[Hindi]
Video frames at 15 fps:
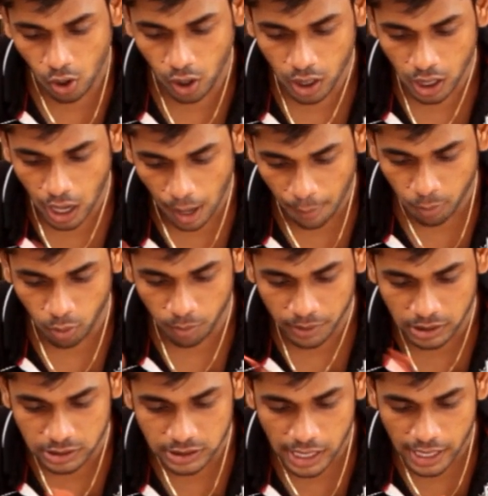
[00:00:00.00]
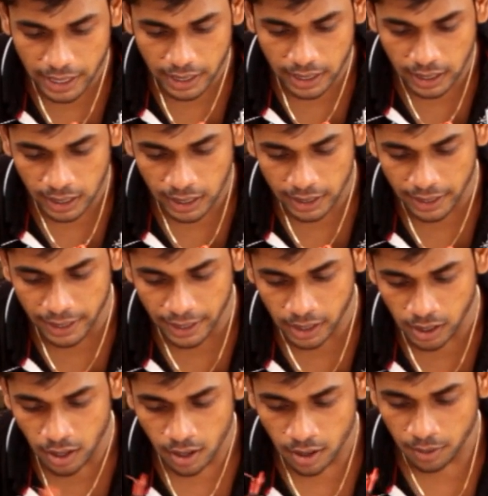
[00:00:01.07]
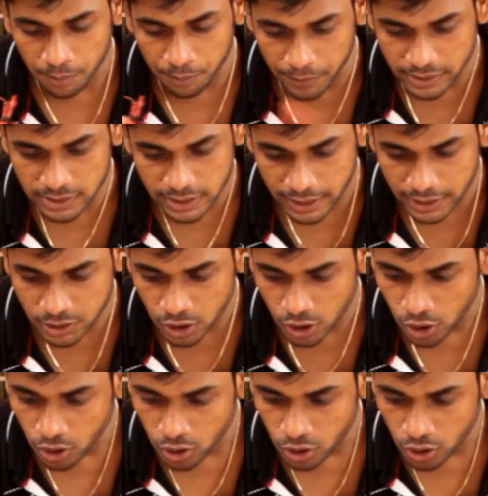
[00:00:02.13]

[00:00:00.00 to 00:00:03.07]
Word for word: और आपको मिल जाएगा एक मैसेज